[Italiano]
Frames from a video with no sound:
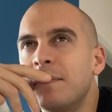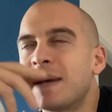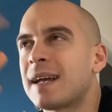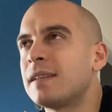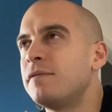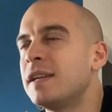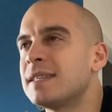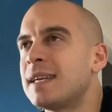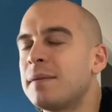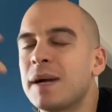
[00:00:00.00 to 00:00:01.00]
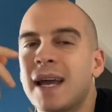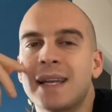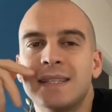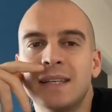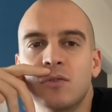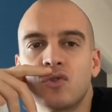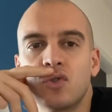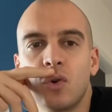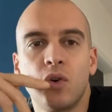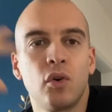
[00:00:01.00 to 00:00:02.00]
i mercati finanziari magari siano
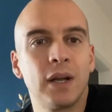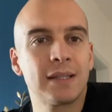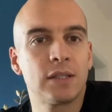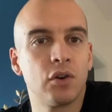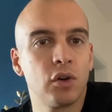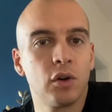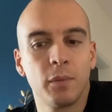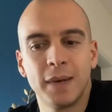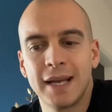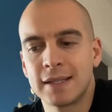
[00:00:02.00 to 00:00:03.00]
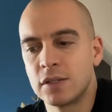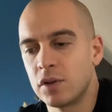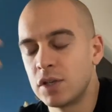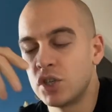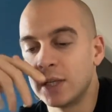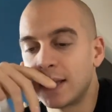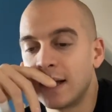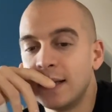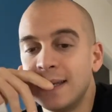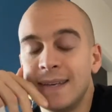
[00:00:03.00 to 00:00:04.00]
solo le azioni, le obbligazioni, eccetera.
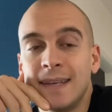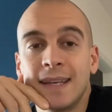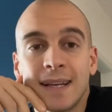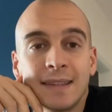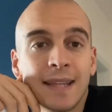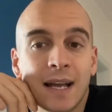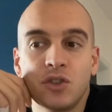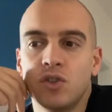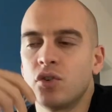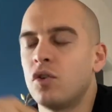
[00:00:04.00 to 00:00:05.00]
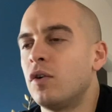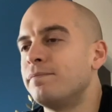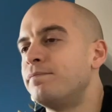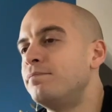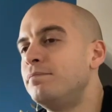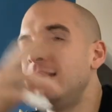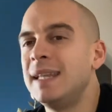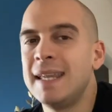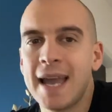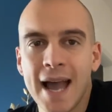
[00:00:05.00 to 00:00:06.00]
In realtà ci sono
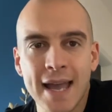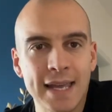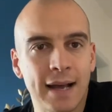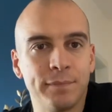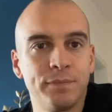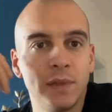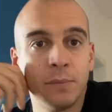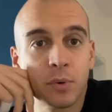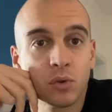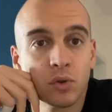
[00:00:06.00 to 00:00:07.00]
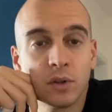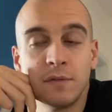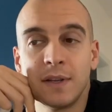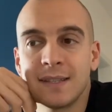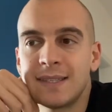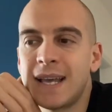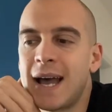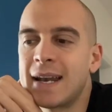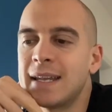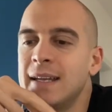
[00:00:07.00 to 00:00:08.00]
migliaia di prodotti
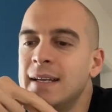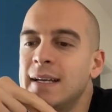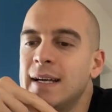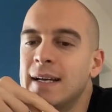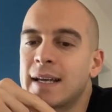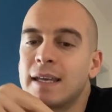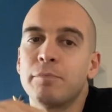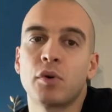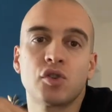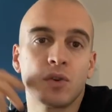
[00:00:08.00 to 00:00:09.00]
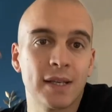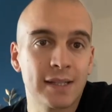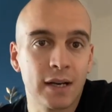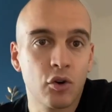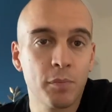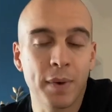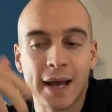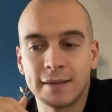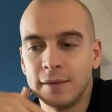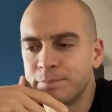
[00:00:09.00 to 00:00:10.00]
finanziari eh, che possono essere
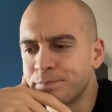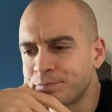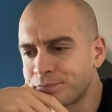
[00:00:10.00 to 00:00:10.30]
comprati